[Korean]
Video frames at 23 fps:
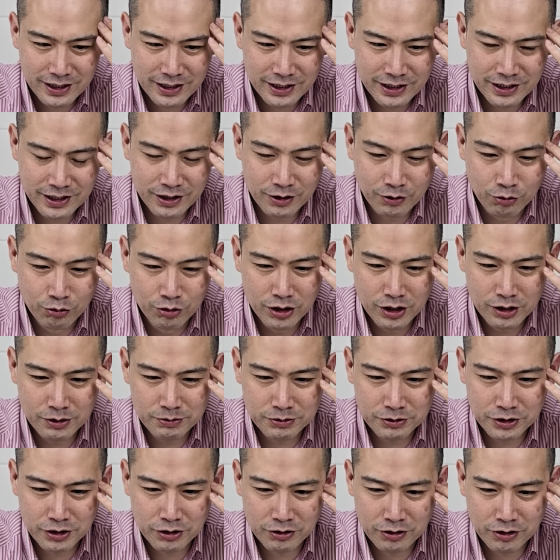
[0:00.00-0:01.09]
근데
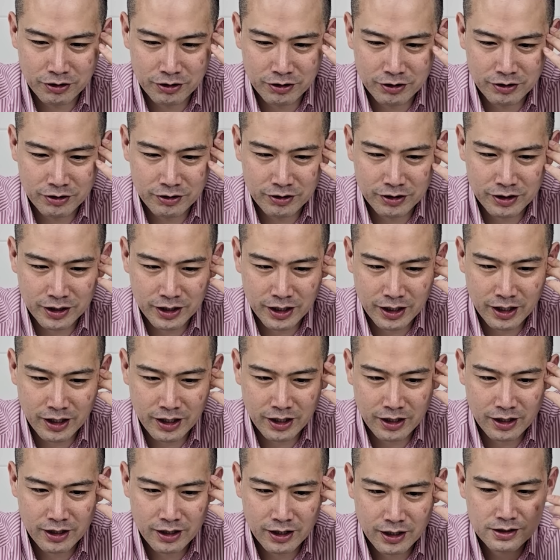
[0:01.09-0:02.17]

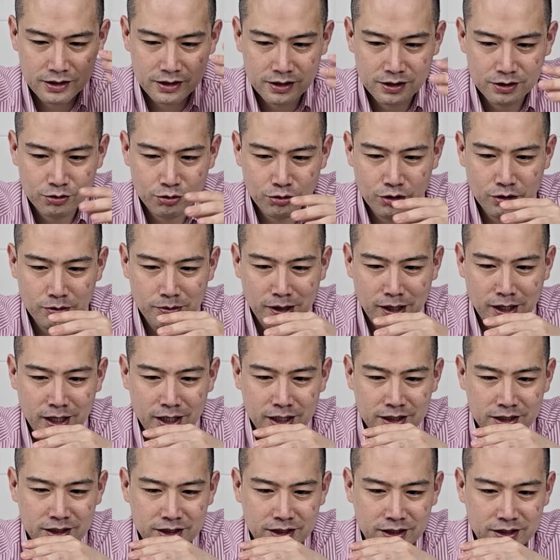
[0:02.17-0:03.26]
올리브영에 소위
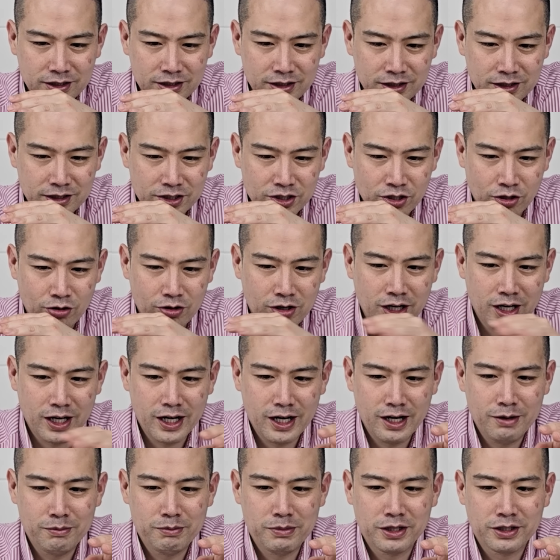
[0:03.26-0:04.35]
말하는 저가
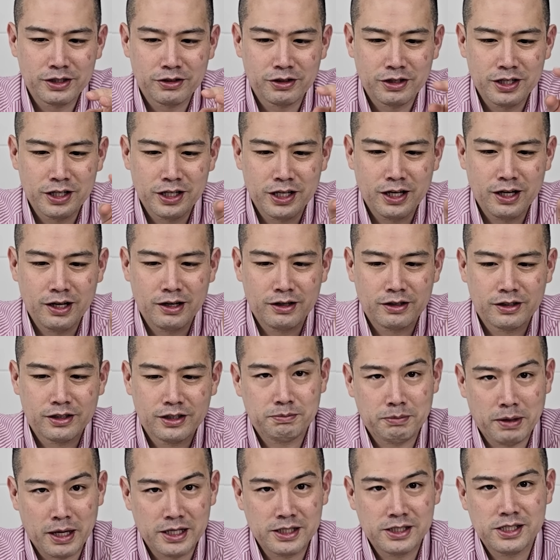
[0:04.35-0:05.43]
라인만 들어가. 이게
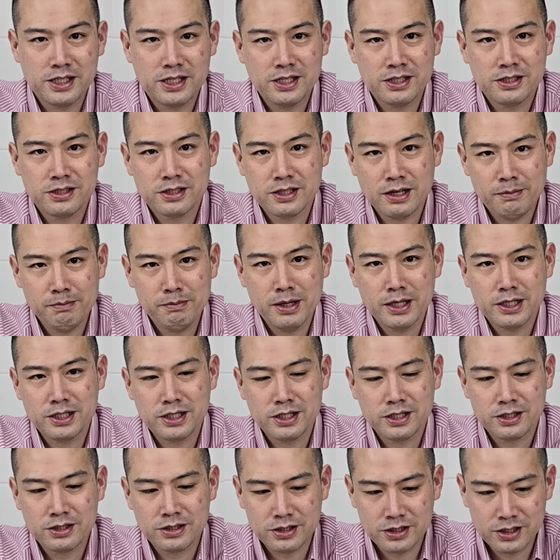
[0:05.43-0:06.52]
100 시리즈, 300
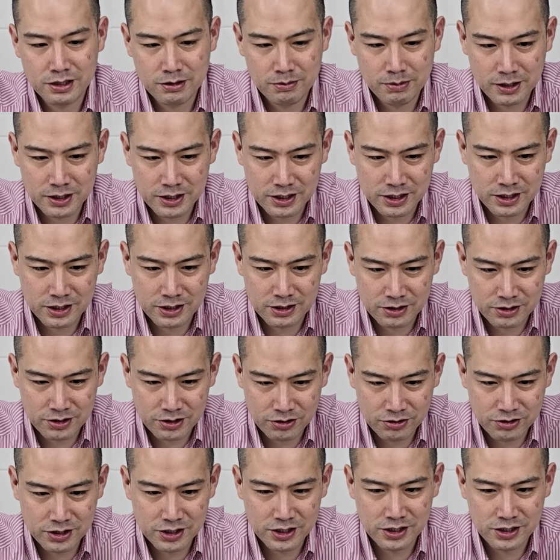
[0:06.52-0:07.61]
시리즈, 700 시리즈,
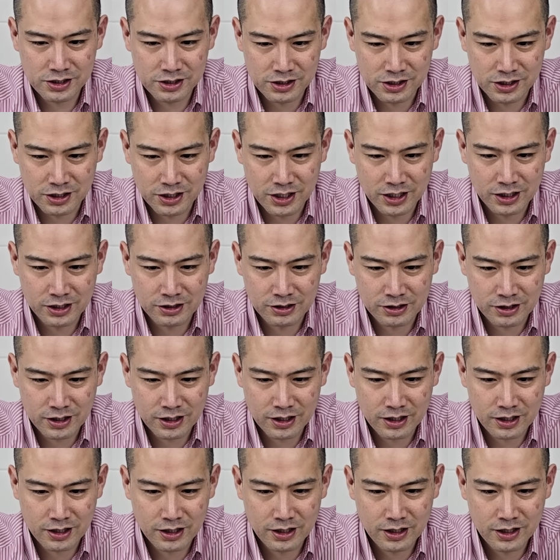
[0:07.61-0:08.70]
1000 시리즈 이렇게
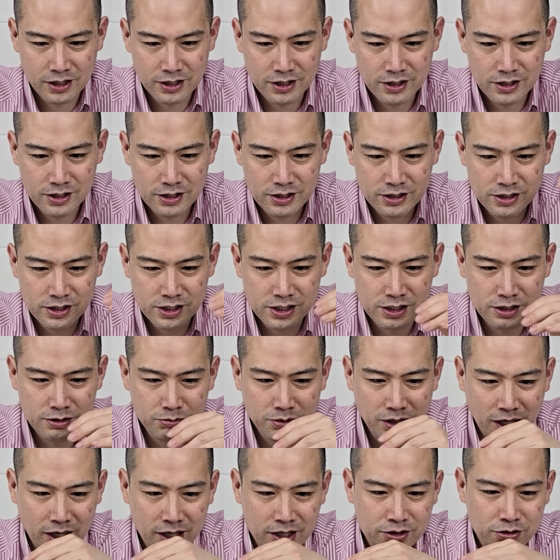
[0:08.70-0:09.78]
있는데 지금
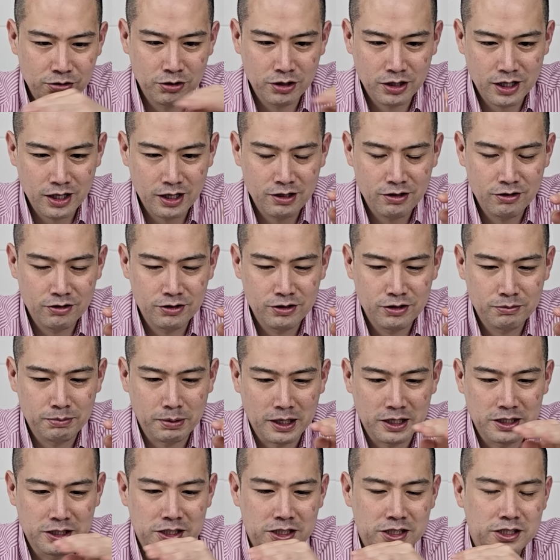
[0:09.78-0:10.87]
다이소에 깐 거는
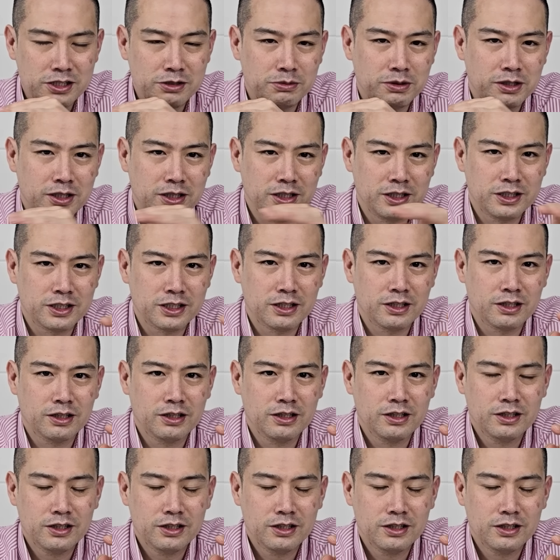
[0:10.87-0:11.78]
100 시리즈만 이제